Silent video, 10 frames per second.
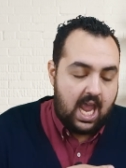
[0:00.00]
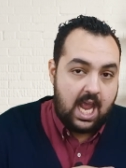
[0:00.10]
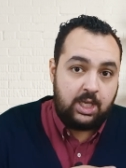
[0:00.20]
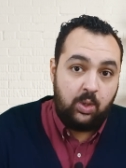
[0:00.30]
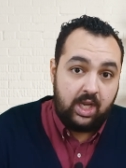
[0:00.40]

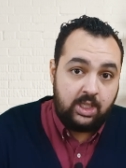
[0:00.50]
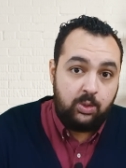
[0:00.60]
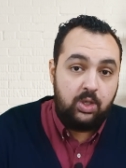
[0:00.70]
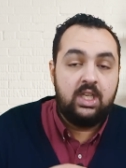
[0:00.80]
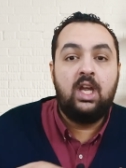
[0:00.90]
النوعين
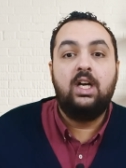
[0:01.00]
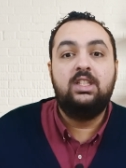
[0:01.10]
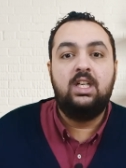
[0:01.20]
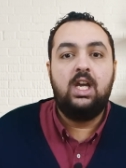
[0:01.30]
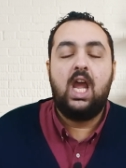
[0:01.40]
دول
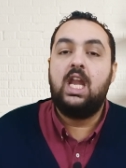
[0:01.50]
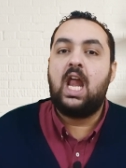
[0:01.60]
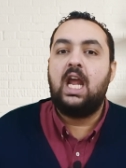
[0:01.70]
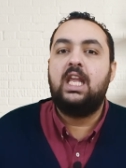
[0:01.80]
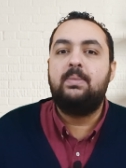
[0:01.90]
النهارده
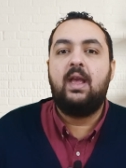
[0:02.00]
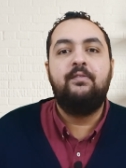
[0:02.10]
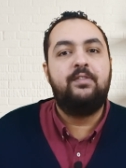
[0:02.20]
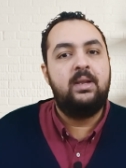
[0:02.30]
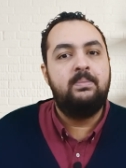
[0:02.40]
احنا هنجيب كام
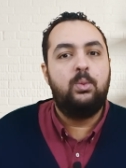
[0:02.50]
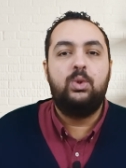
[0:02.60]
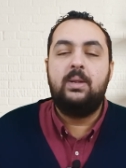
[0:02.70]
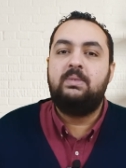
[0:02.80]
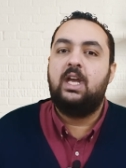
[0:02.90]
فيلم
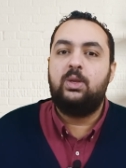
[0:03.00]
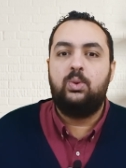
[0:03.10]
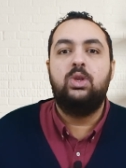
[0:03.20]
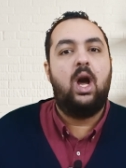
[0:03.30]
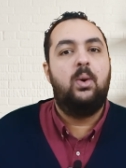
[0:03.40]
ونبدا
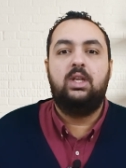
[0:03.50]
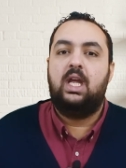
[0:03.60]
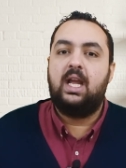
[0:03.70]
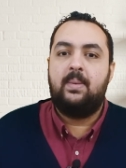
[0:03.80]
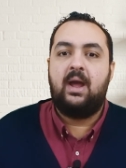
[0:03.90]
نقول اه
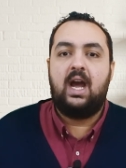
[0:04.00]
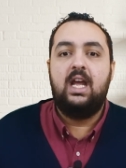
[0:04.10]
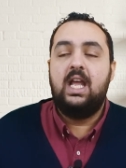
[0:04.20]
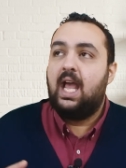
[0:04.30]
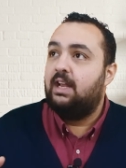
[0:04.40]
والله يا جماعه
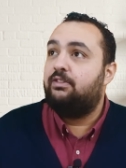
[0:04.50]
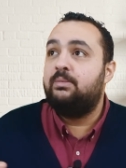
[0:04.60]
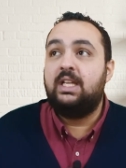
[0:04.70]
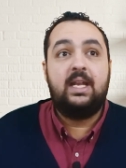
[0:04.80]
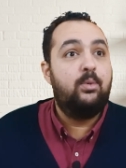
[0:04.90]

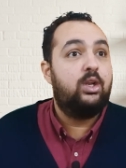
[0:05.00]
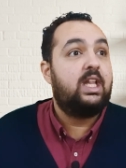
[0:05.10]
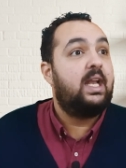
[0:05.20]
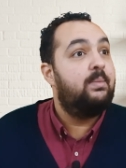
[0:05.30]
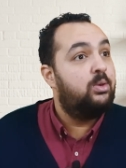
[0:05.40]
الفيلم ده احنا ممكن
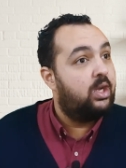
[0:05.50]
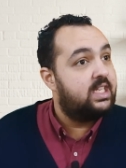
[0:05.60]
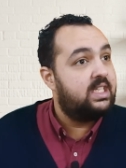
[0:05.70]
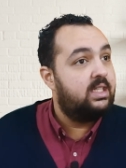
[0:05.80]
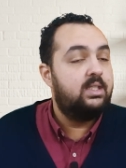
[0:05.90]
نتعلم منه
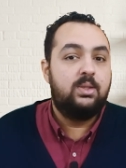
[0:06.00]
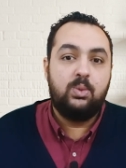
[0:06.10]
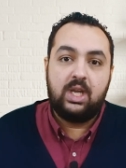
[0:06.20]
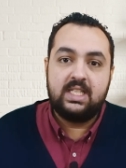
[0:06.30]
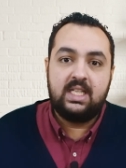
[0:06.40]
كذا
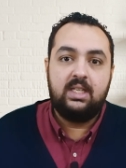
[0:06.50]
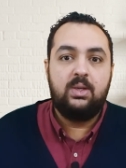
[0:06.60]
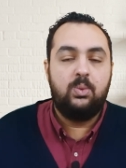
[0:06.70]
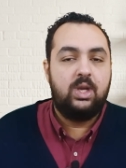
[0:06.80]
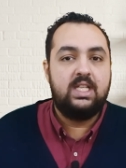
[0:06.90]
وكذا
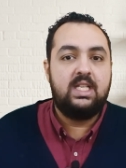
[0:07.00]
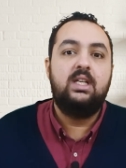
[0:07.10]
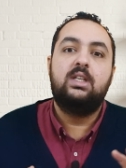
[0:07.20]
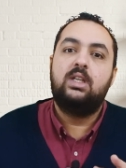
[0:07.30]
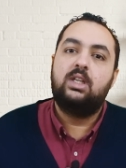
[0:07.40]

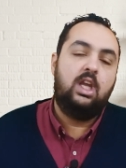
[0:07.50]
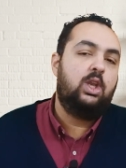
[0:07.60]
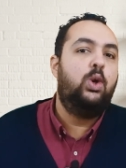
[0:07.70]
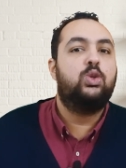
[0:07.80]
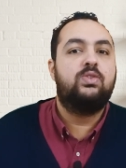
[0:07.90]
وكذا
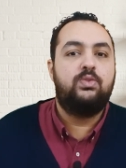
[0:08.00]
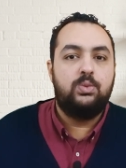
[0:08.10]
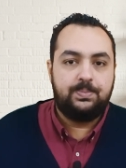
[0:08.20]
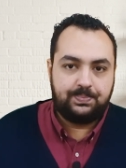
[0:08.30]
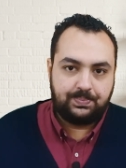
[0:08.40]
يلا روحوا
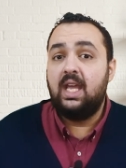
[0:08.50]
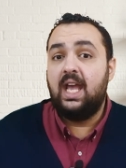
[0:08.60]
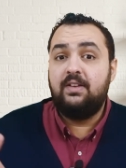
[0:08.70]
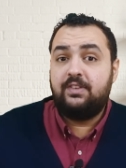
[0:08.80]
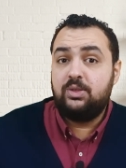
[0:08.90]
شوفوه
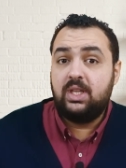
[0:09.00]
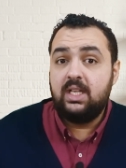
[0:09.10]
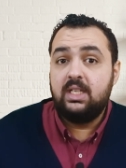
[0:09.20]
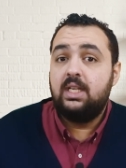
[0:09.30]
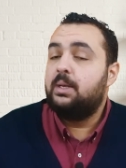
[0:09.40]
الفيديو
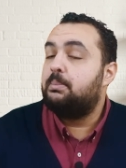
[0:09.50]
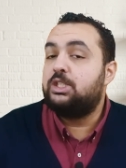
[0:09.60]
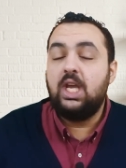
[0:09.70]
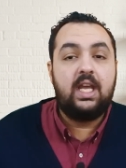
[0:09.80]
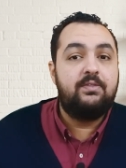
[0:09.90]
ده
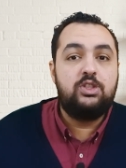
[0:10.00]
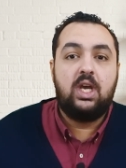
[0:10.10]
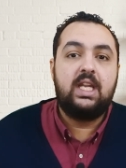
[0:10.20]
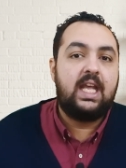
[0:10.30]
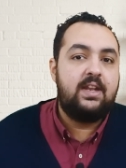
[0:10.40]
مش اخر فيديو
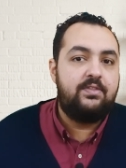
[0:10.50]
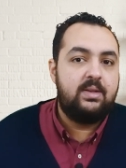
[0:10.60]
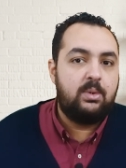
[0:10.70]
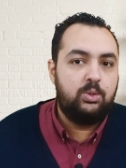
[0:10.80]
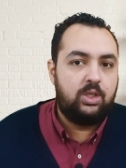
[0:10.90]
هنتكلم فيه
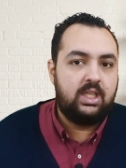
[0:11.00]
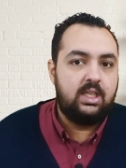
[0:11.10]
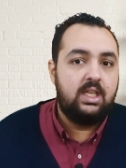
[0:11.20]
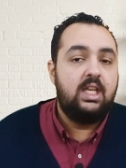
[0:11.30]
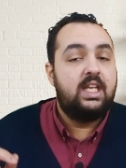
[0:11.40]
الموضوع
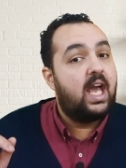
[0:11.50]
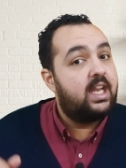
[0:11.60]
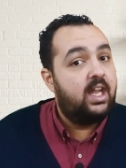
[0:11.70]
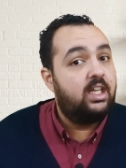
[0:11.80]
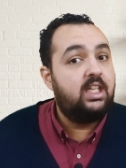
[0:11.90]
ده يعني
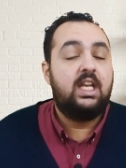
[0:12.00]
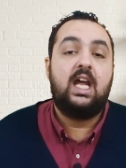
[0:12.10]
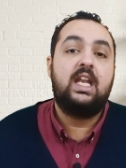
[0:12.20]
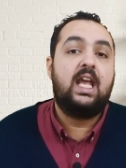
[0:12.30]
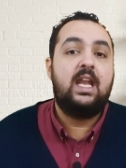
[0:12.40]
النهارده
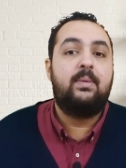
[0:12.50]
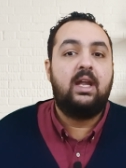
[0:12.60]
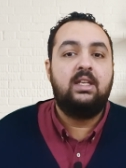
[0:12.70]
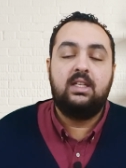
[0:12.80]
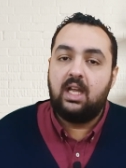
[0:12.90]
احنا هنتكلم
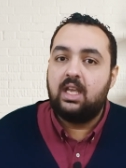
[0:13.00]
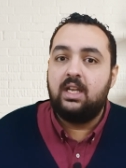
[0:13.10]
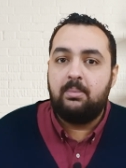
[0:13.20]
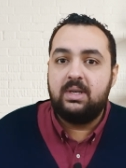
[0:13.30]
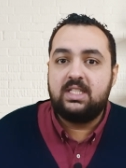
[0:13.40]
عن لاكي
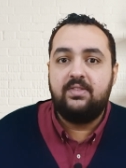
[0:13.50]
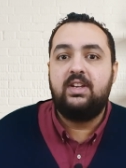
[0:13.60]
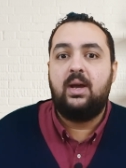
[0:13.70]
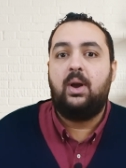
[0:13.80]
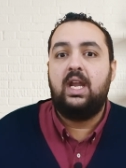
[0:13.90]
نمبر
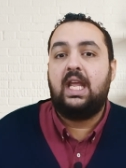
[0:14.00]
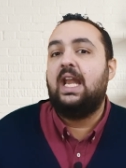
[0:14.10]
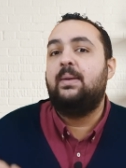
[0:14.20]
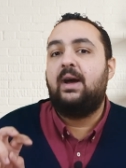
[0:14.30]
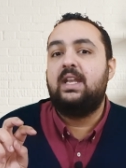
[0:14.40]
7 او
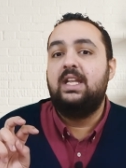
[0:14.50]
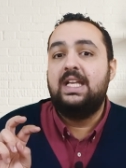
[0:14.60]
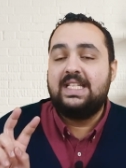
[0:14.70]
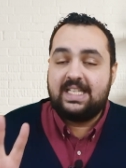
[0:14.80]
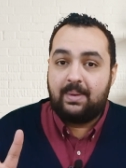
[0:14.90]
هنتكلم عن
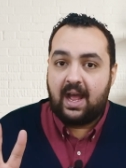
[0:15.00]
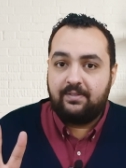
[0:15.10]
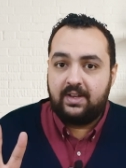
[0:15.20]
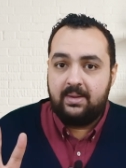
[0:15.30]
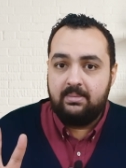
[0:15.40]
سبع
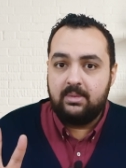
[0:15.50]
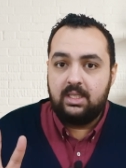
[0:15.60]
افلام